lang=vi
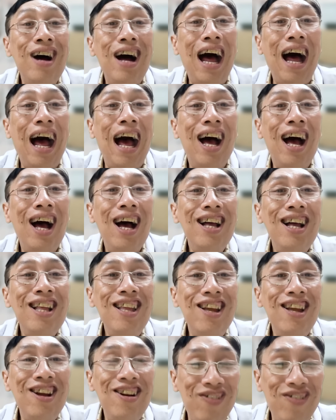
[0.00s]
à
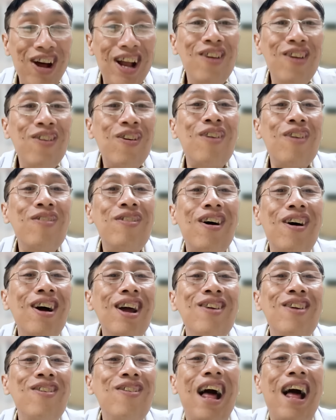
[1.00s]
nhưng mà nếu không có
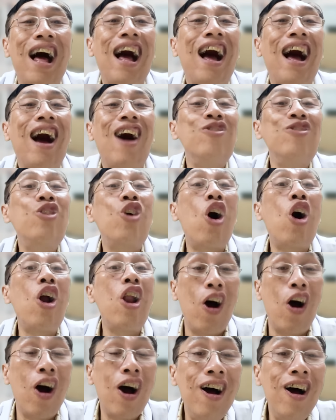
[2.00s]
yêu là không có
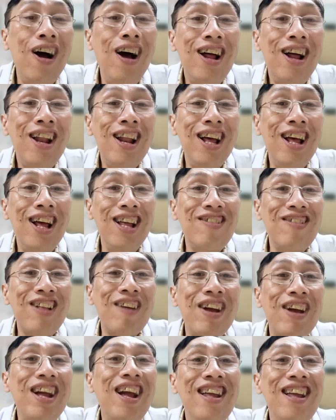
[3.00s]
được thì chúng ta
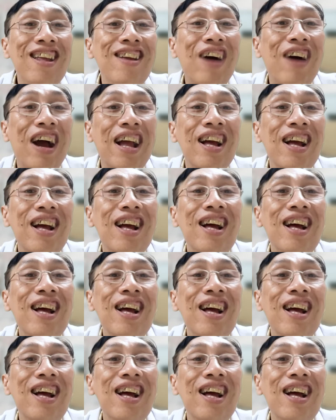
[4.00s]
phải nghĩ như vậy